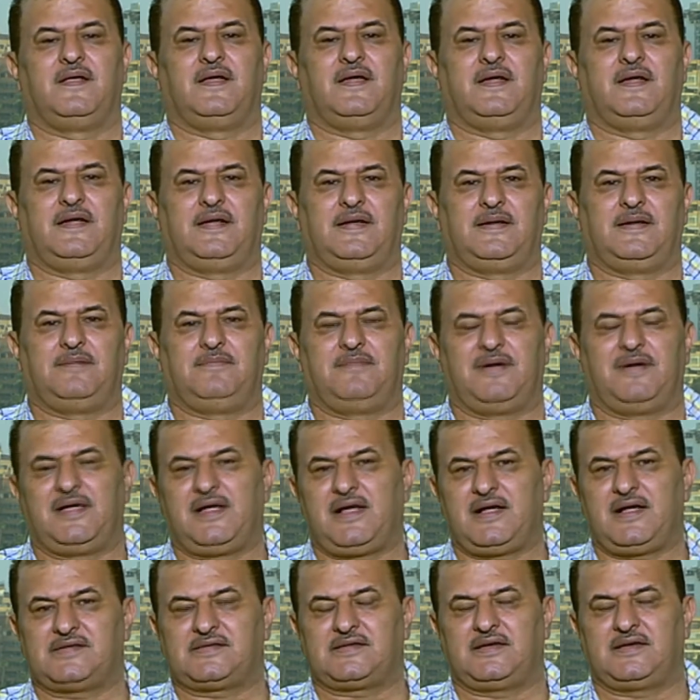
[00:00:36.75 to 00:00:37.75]
آه، ما
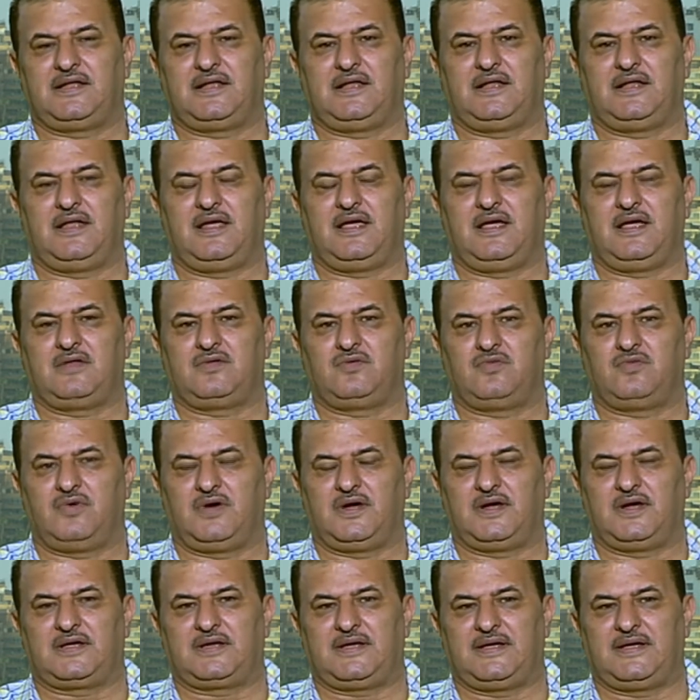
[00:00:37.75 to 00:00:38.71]
حصل الآن هو